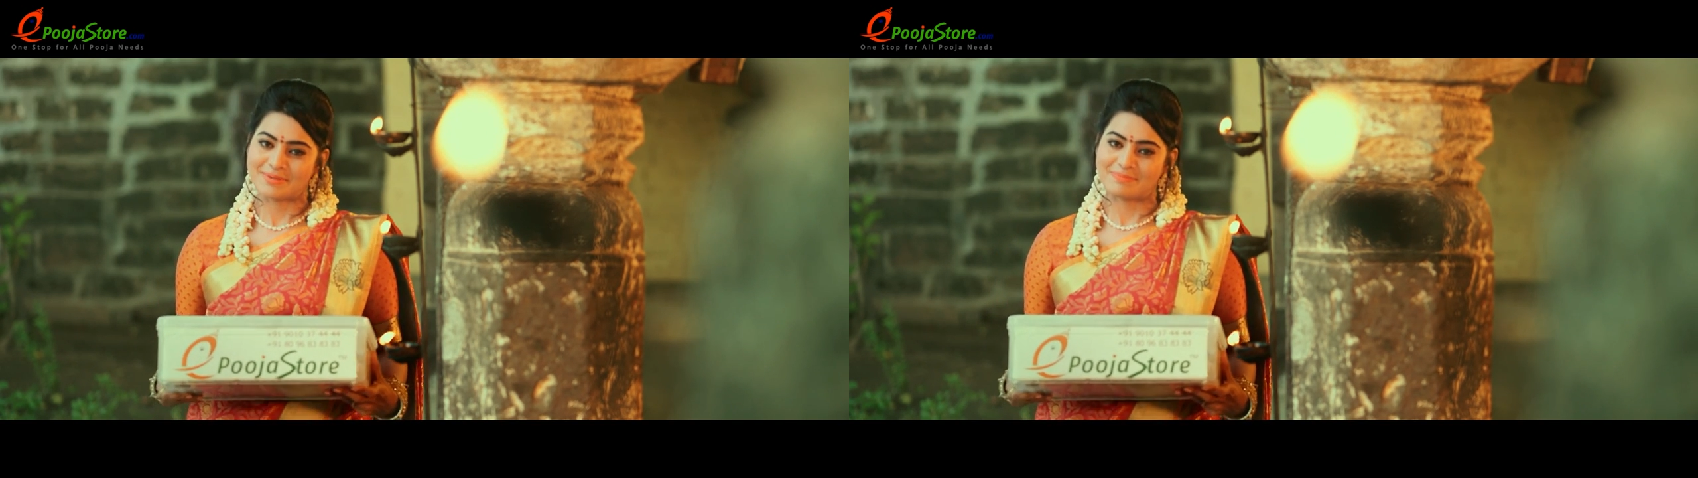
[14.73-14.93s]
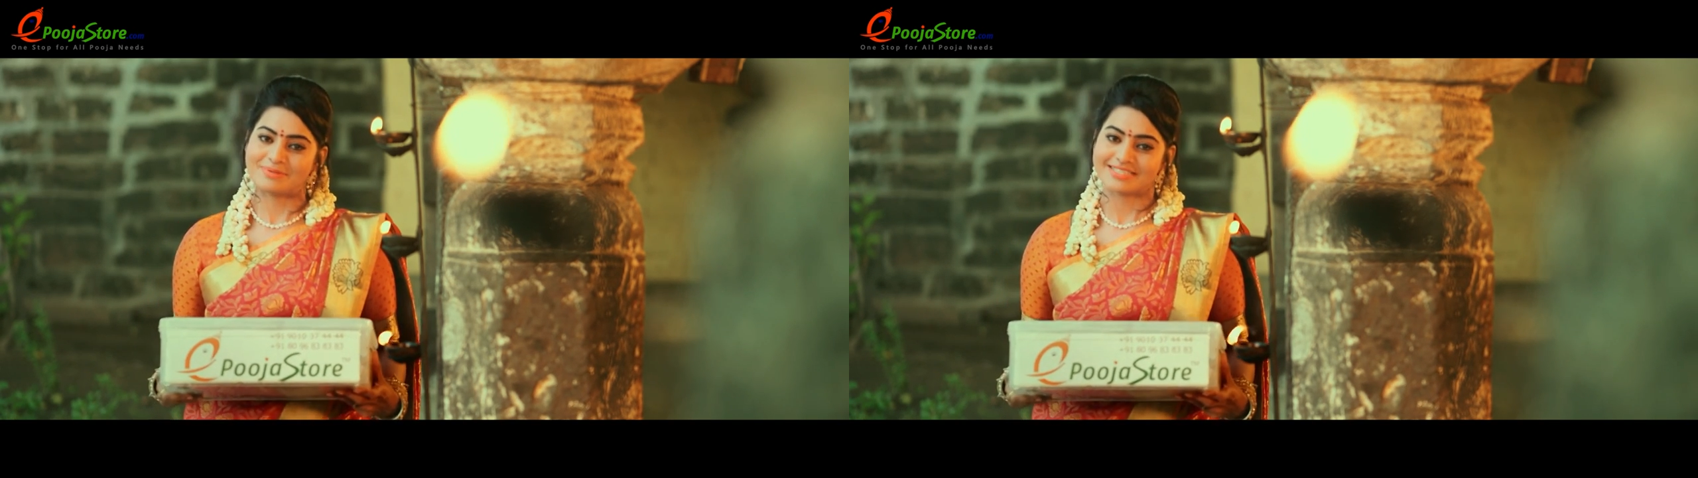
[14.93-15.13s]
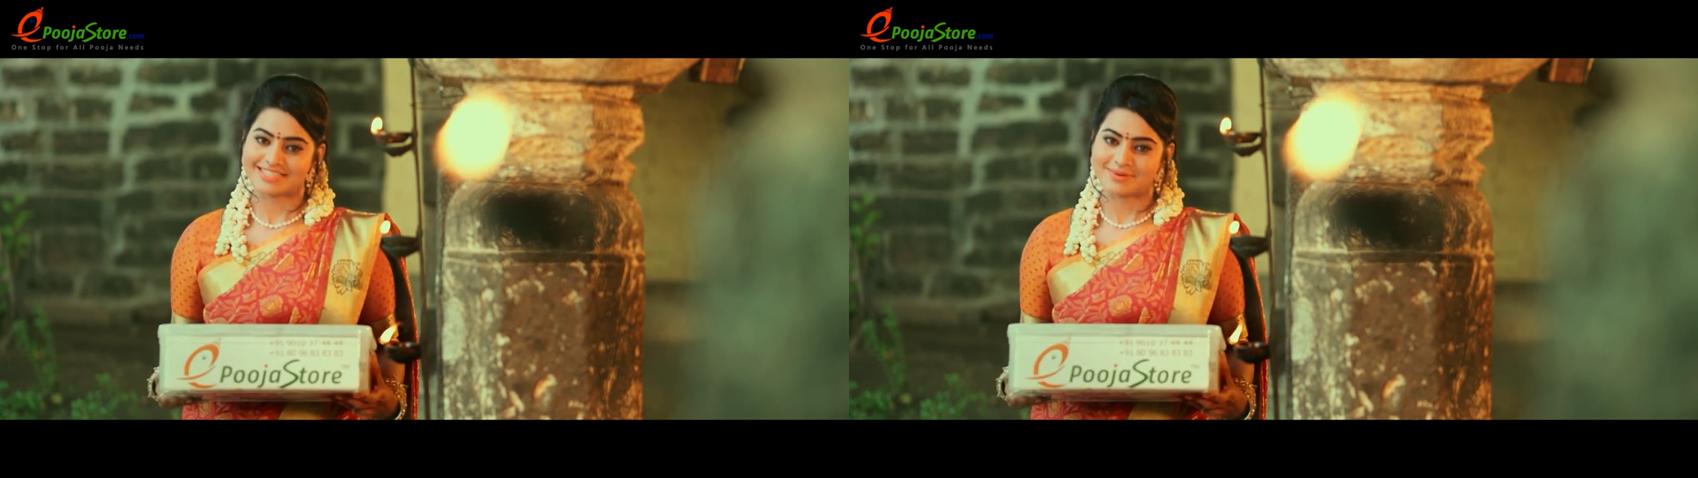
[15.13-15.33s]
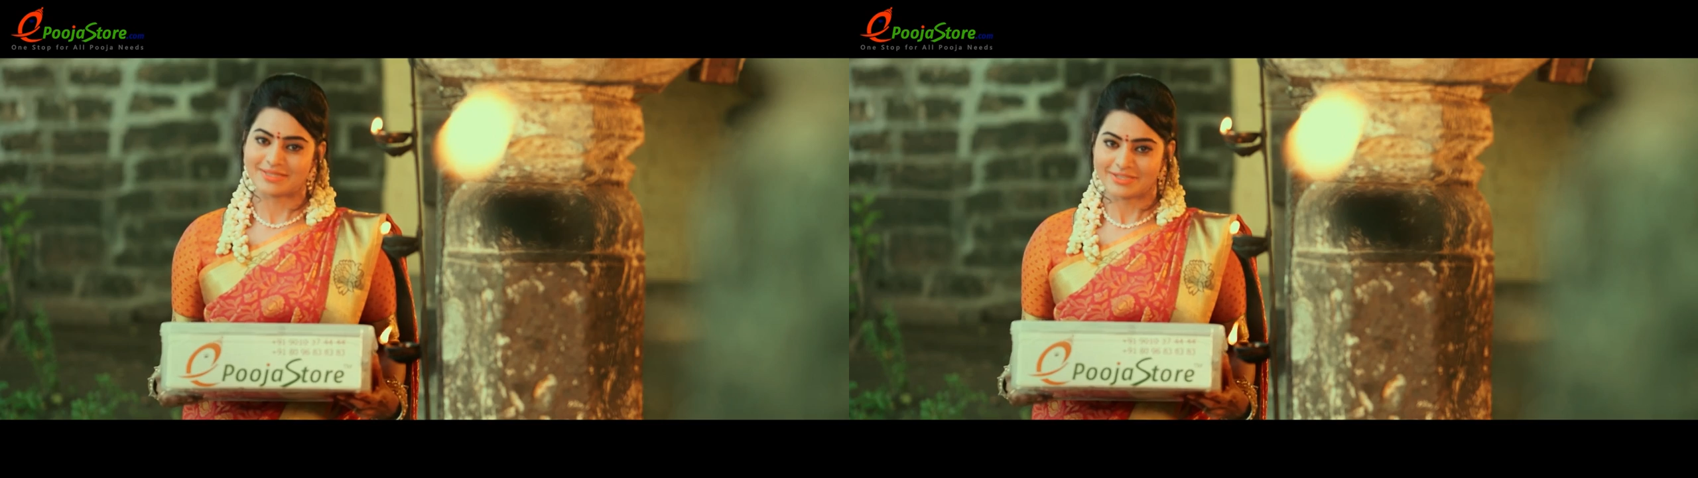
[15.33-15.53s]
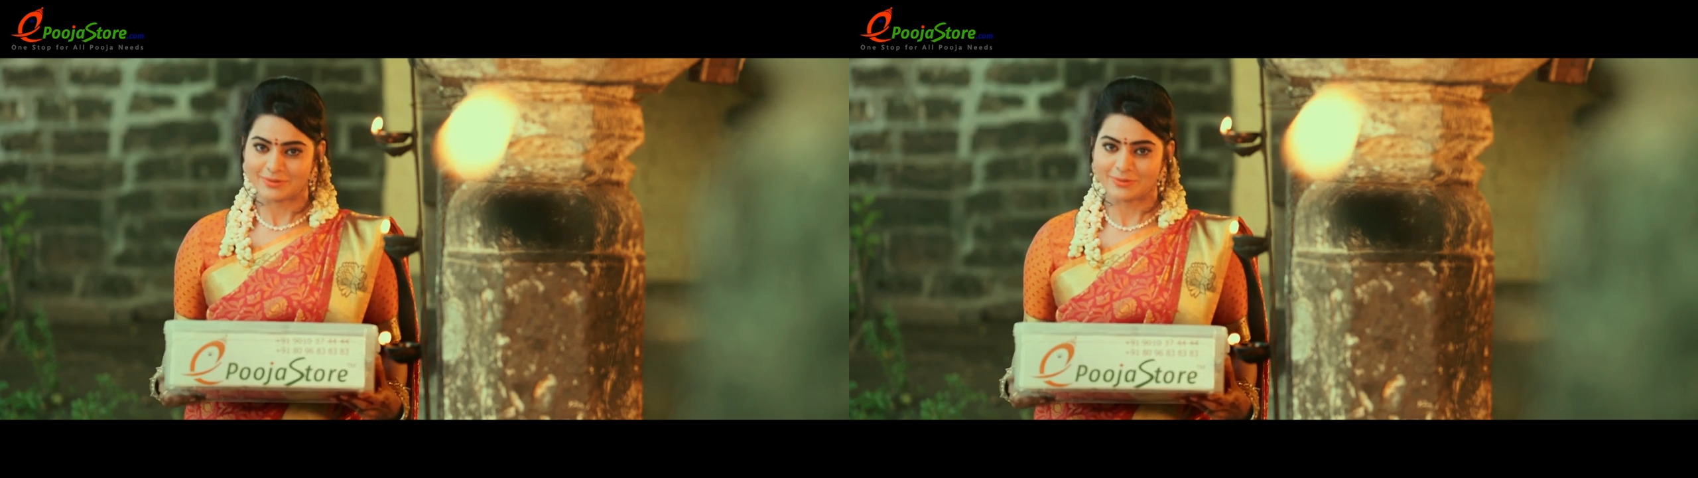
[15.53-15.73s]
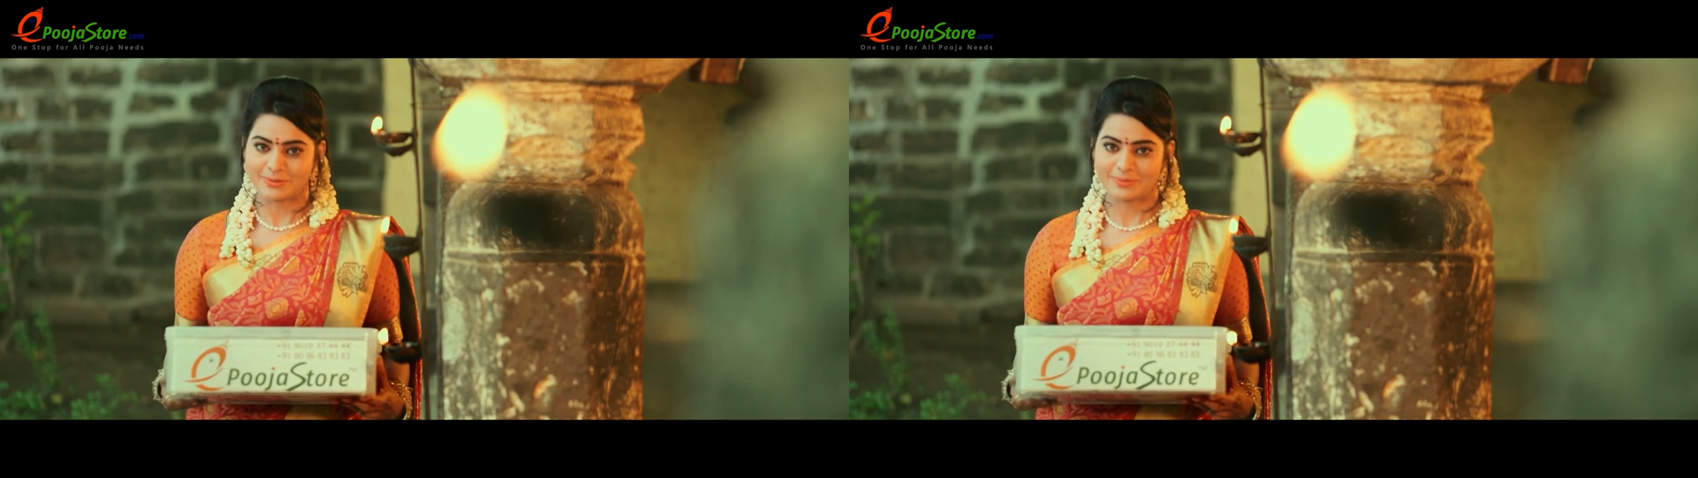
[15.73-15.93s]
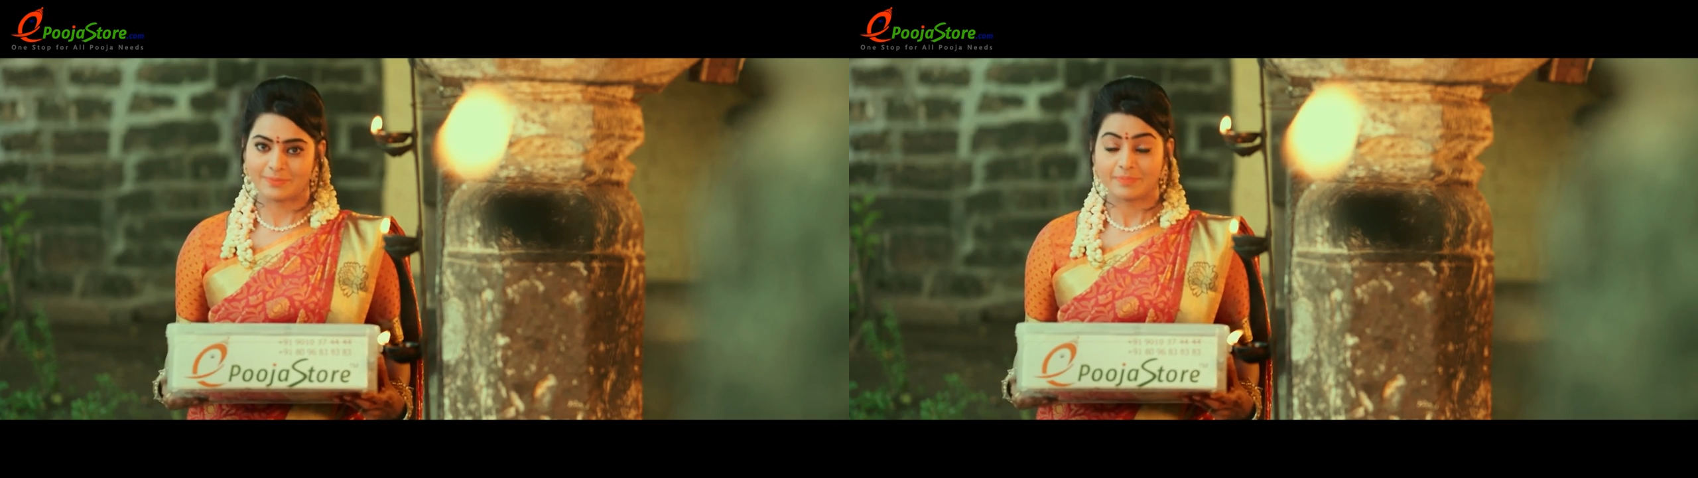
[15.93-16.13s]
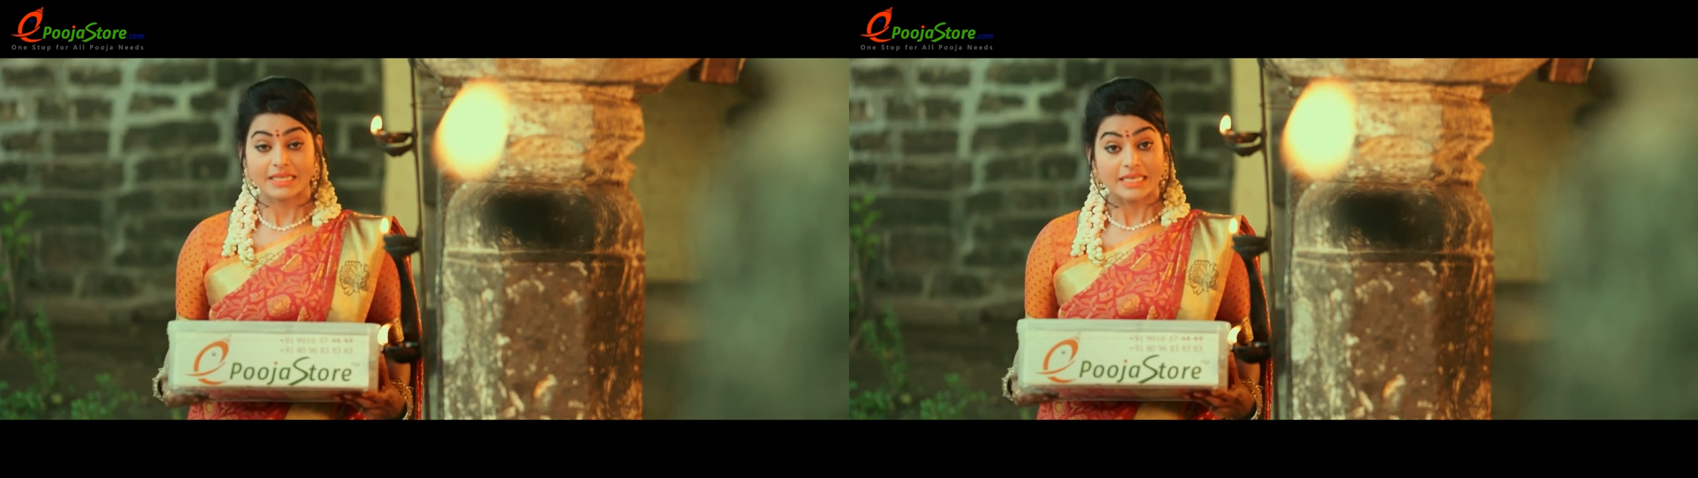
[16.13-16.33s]
మీ పూజా సామాగ్రి
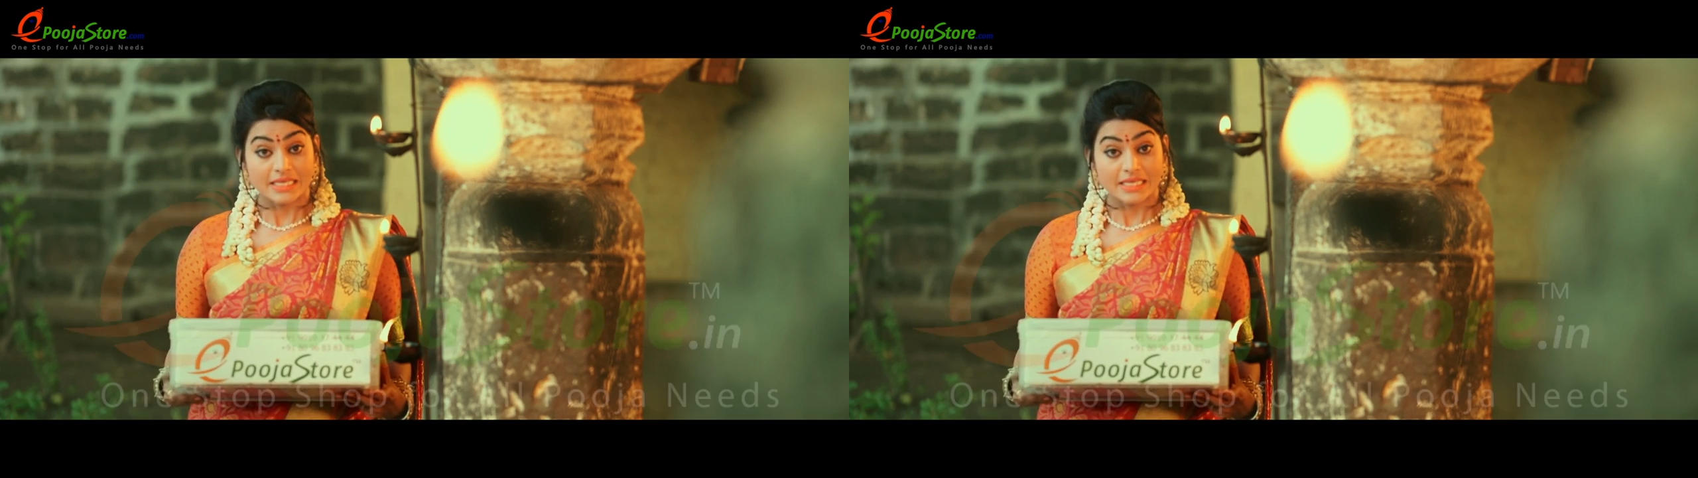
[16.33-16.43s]
కొరకు